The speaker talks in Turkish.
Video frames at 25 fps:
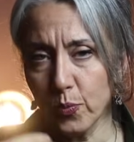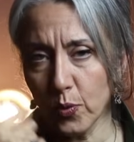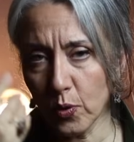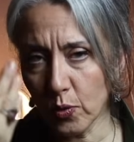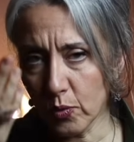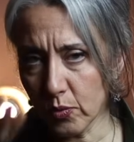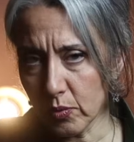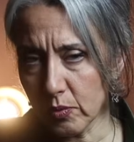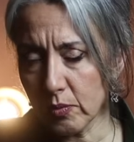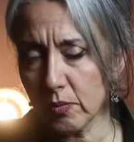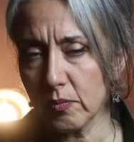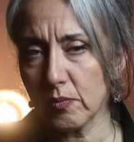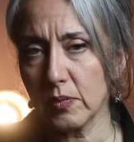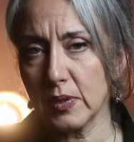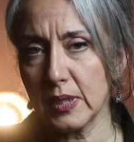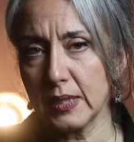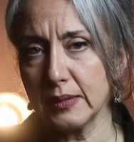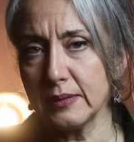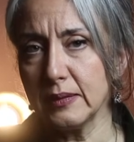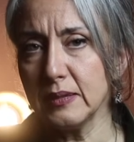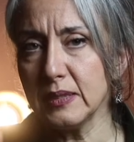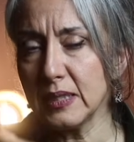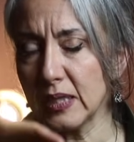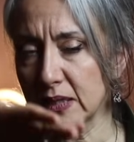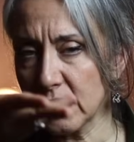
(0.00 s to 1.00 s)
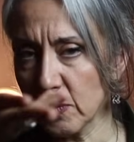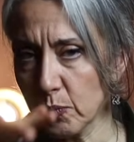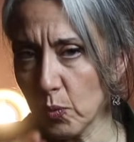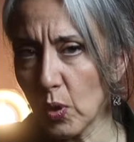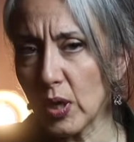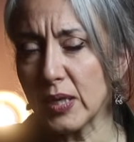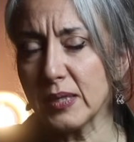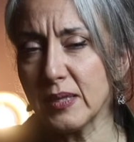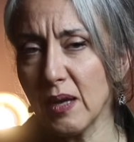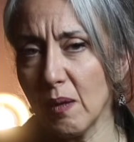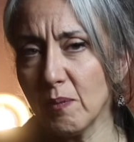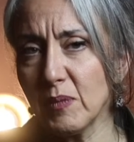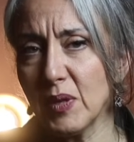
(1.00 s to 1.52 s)
Bu kadın ya da bu
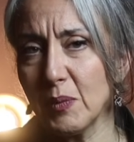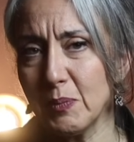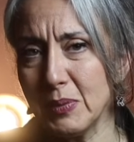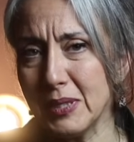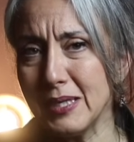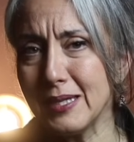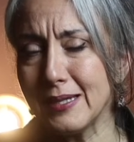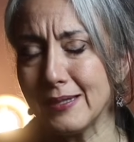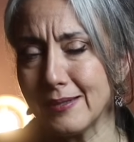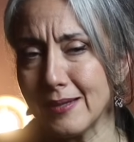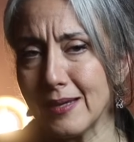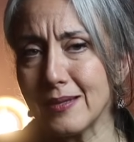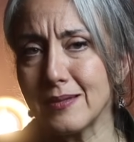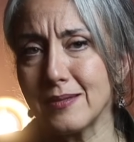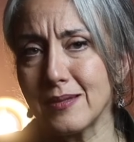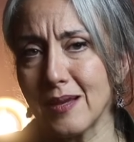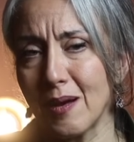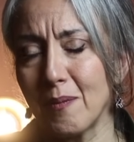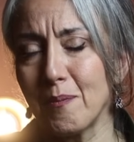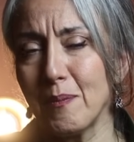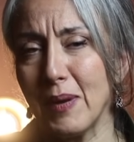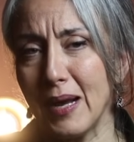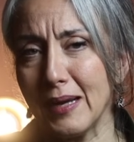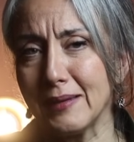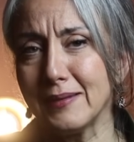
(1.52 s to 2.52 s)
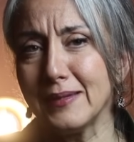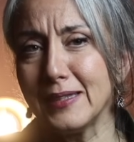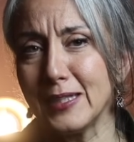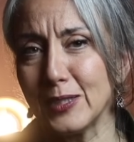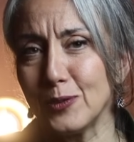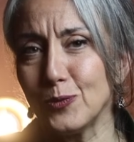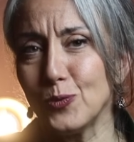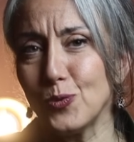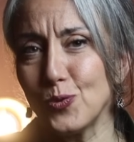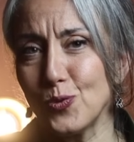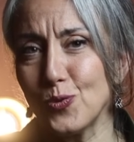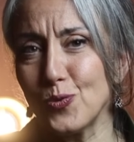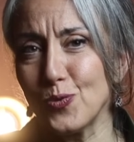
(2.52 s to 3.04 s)
adamla birlikteysem ben
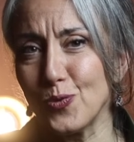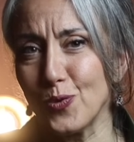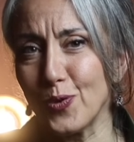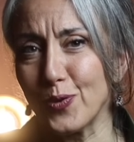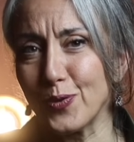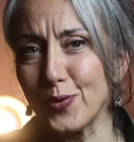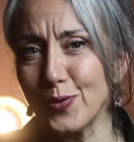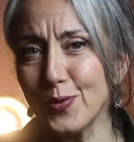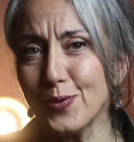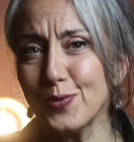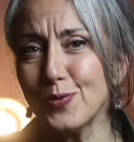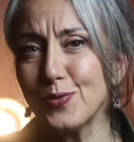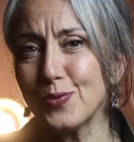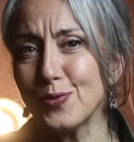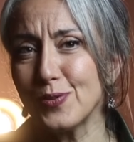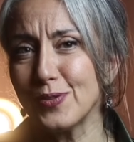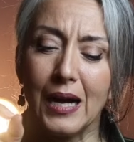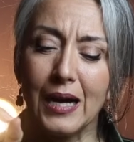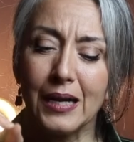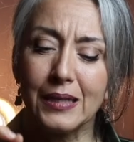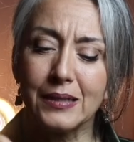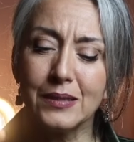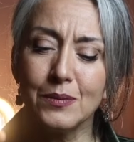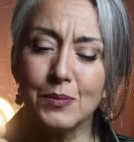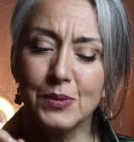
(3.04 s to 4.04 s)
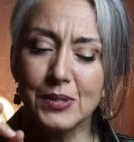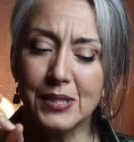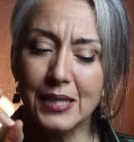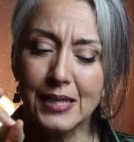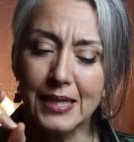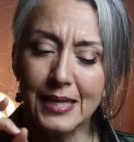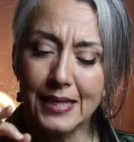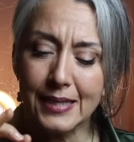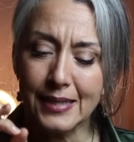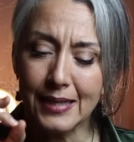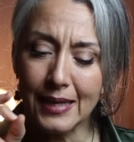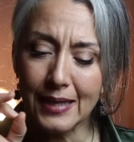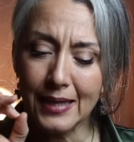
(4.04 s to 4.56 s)
diye düşünüyoruz. Aklımıza
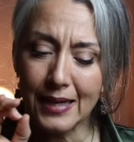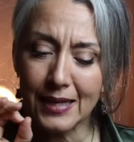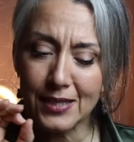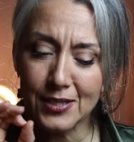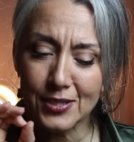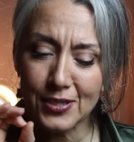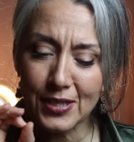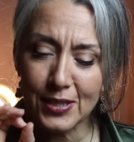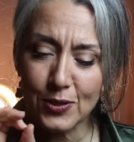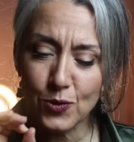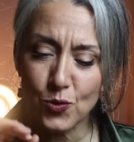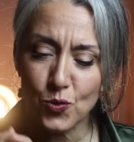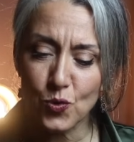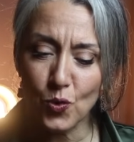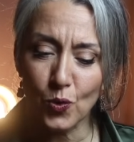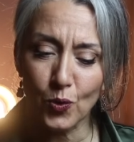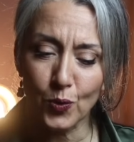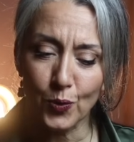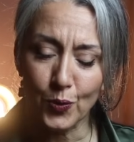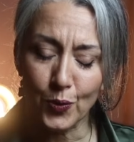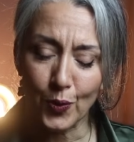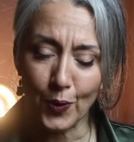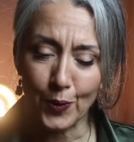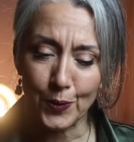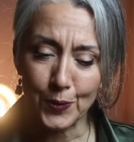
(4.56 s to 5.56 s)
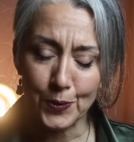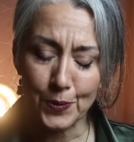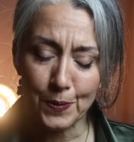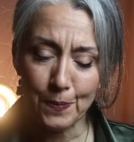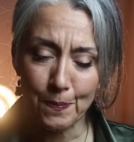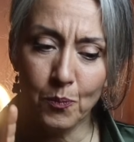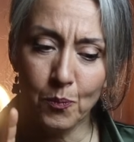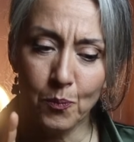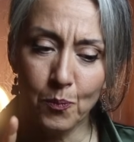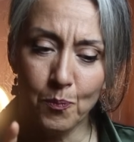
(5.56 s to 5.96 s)
ilk gelen şey şu oluyor.